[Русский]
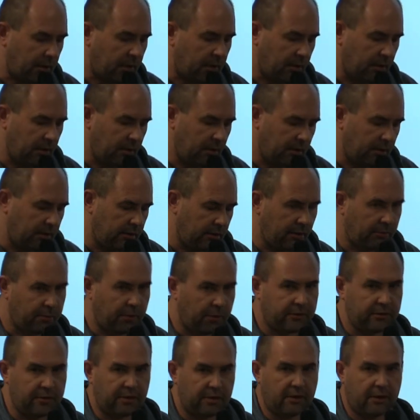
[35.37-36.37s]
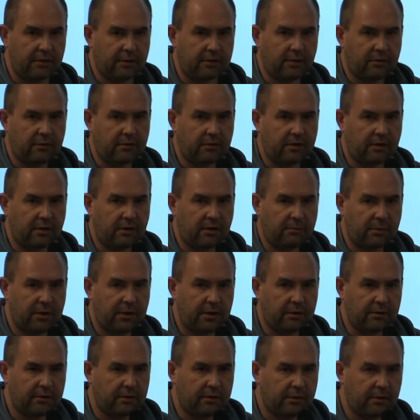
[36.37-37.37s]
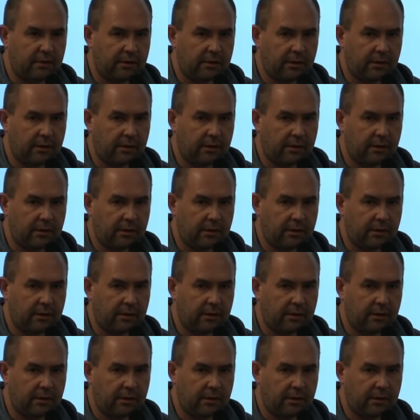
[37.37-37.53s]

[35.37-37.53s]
Э, неопознанных летающих объектах